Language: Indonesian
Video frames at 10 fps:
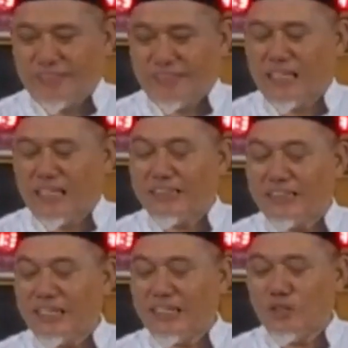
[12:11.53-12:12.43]

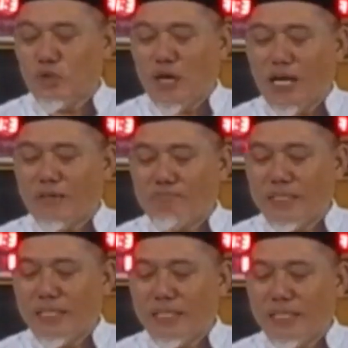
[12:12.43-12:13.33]
karya Nuaim
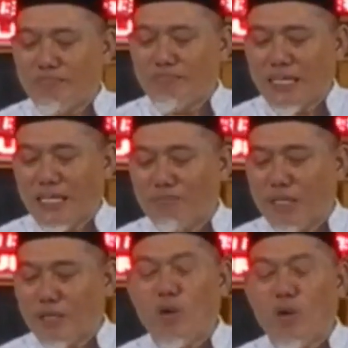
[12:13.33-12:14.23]
bin Hamad
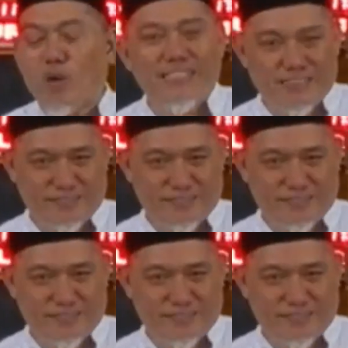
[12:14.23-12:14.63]
Al-Marwazi.